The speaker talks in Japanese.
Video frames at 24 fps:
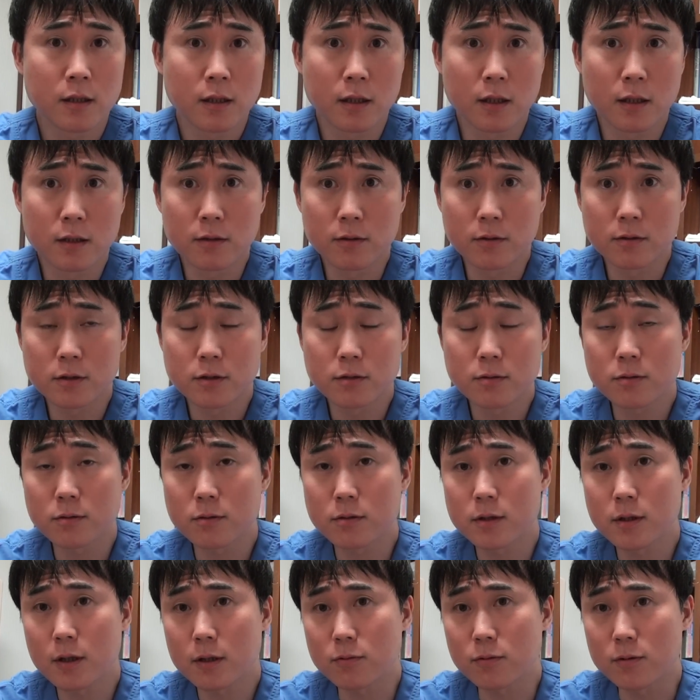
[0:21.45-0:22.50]
あの手術
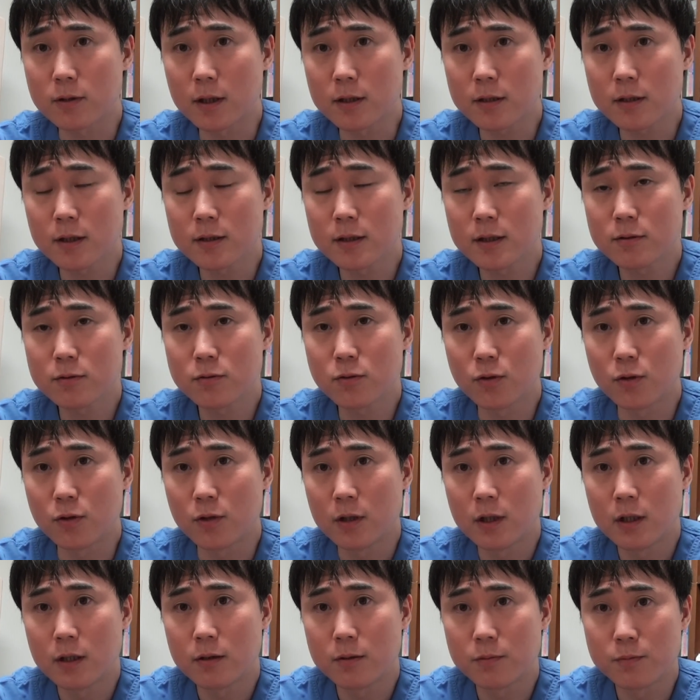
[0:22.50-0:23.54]
した後眼科に行くと
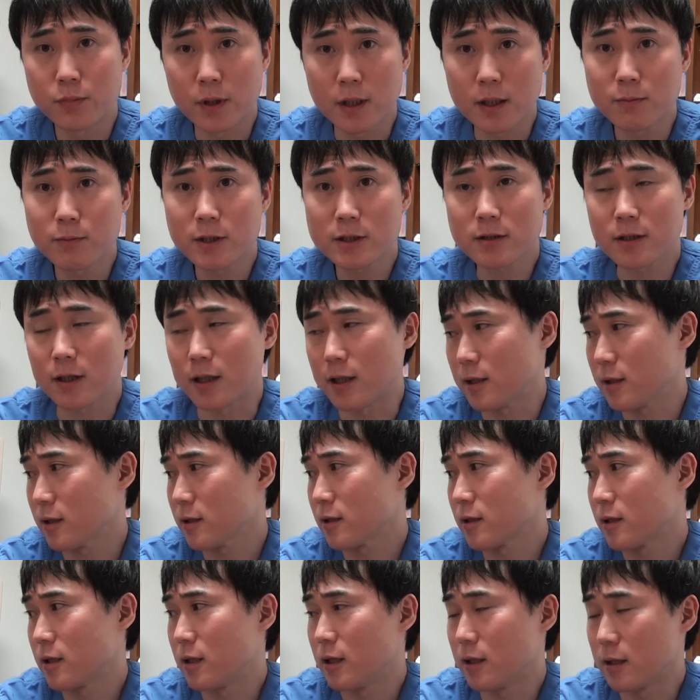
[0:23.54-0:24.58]
バレます
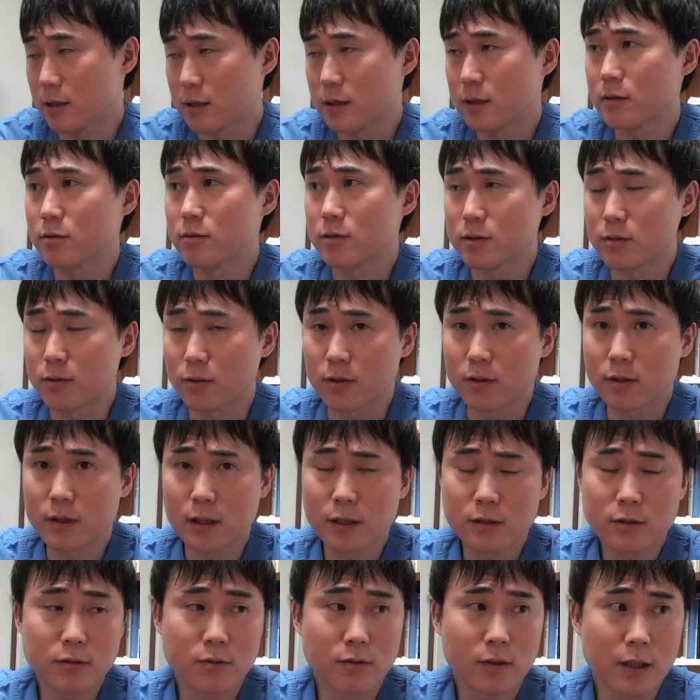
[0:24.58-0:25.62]
かって聞く人あ
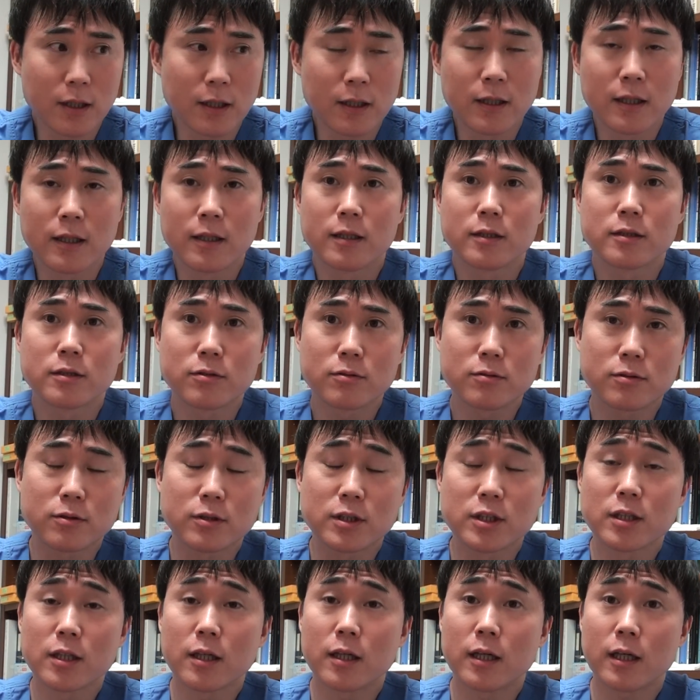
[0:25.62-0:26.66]
るいは手術
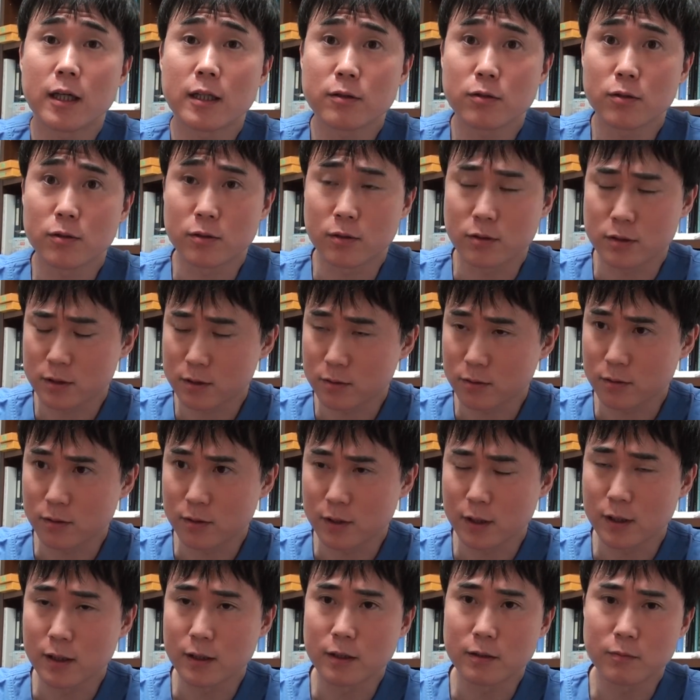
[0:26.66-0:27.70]
した後の人
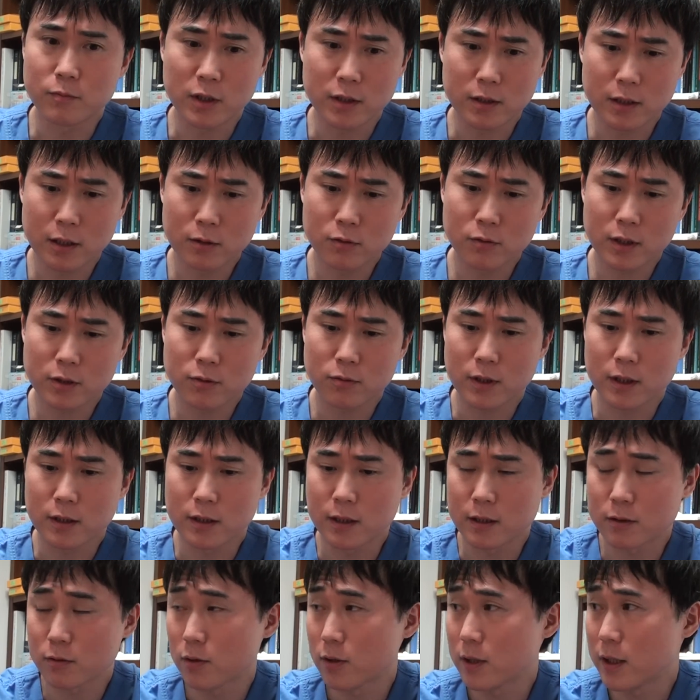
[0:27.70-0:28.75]
で、まあ、電話とかで
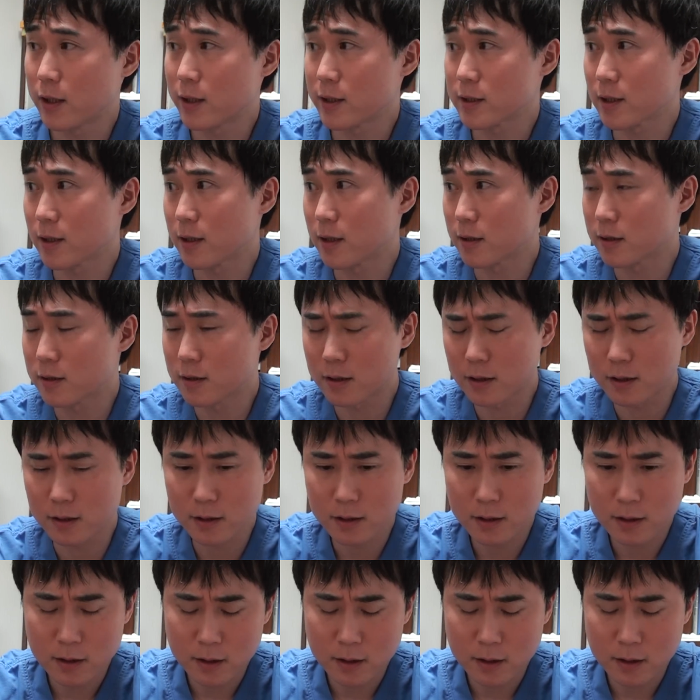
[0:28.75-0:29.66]
問い合わせがあって